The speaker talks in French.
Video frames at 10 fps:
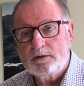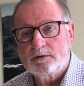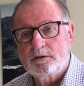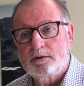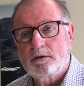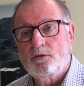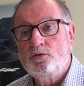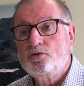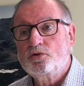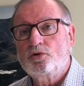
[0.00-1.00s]
euh,
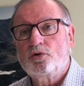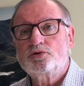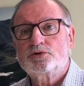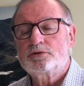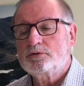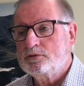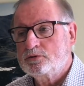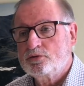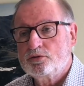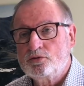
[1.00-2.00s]
une clause
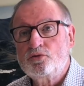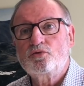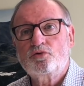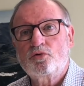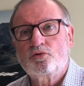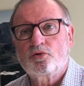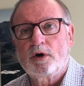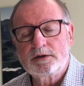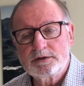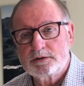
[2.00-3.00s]
de
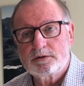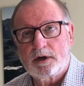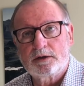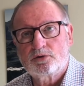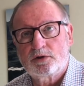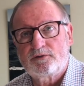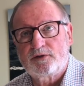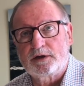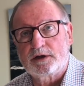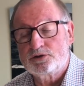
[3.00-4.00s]
non-concurrence entre les
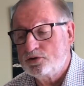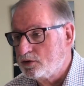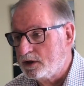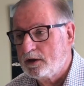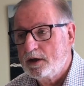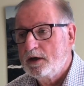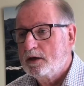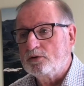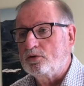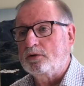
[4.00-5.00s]
fédérations. Hein.
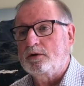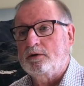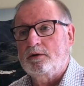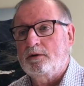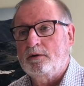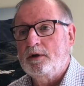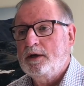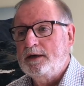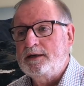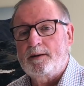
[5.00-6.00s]
Donc, euh,
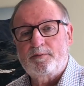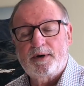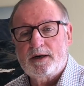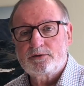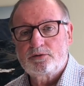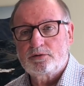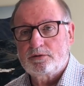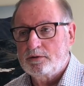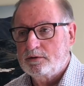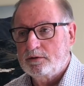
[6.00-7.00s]
il n'y a pas
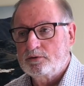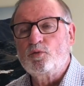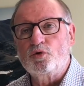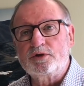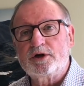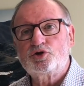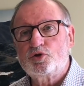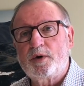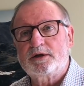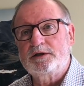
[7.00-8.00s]
de,
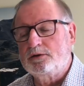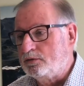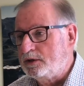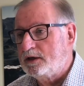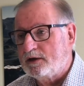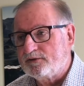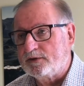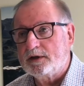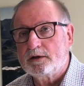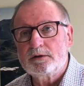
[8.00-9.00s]
montage particulier à
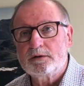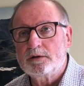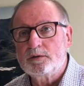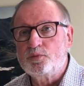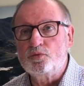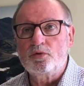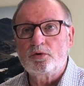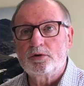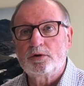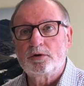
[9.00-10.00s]
faire pour